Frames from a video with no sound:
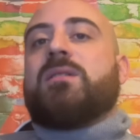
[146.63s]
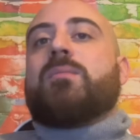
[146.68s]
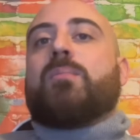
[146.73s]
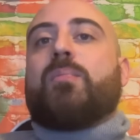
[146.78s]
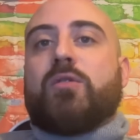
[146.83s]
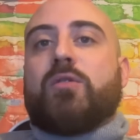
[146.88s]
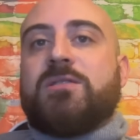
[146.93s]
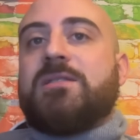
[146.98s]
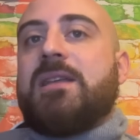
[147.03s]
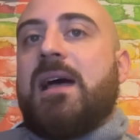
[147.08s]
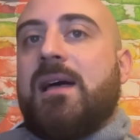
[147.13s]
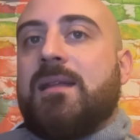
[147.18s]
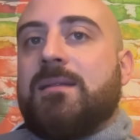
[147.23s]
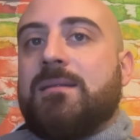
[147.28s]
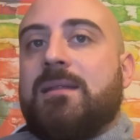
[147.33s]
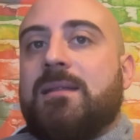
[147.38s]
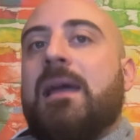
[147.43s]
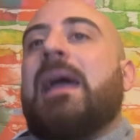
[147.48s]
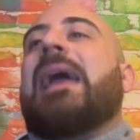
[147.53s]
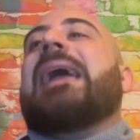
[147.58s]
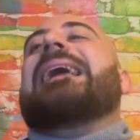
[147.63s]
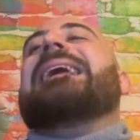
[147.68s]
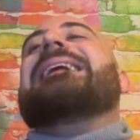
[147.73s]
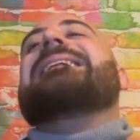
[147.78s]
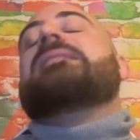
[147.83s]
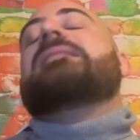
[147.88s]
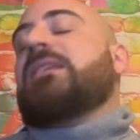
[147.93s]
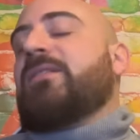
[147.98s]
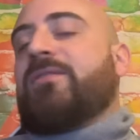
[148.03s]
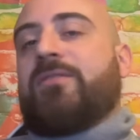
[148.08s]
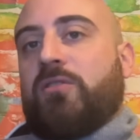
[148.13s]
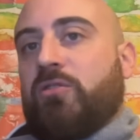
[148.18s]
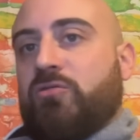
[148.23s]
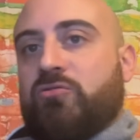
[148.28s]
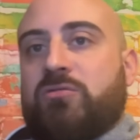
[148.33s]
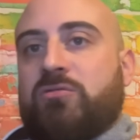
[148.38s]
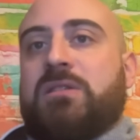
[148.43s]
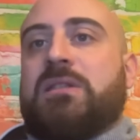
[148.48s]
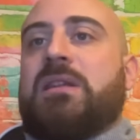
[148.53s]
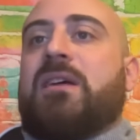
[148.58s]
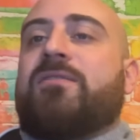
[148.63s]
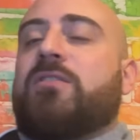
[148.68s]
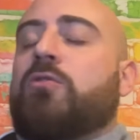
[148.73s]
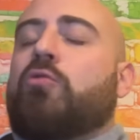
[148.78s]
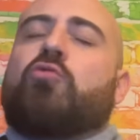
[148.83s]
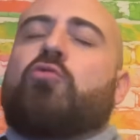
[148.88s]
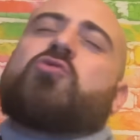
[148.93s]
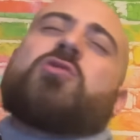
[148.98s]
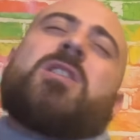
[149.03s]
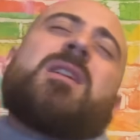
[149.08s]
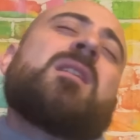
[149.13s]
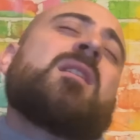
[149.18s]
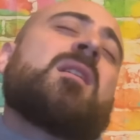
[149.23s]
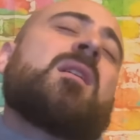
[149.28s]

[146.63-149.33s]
importante, il tifoso ti dà fiducia.